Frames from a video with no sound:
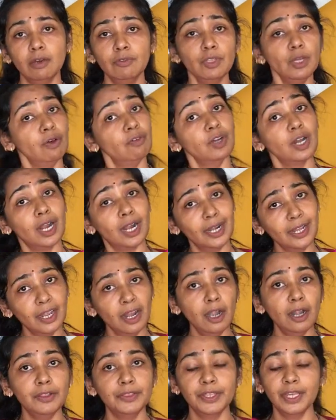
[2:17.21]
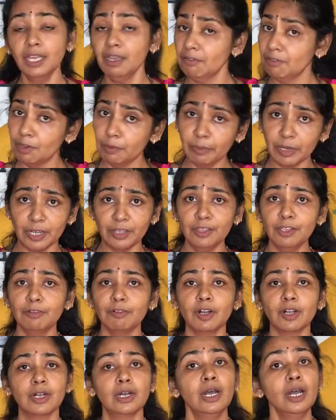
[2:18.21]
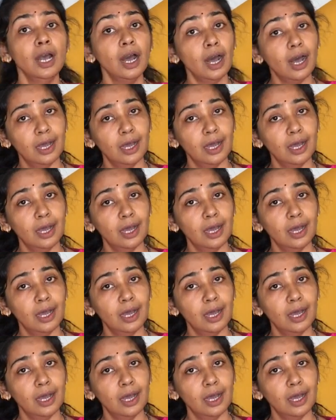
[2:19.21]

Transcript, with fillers: அதாவது அவங்க அடையாளத்தையே அவங்க மறந்துடுவாங்க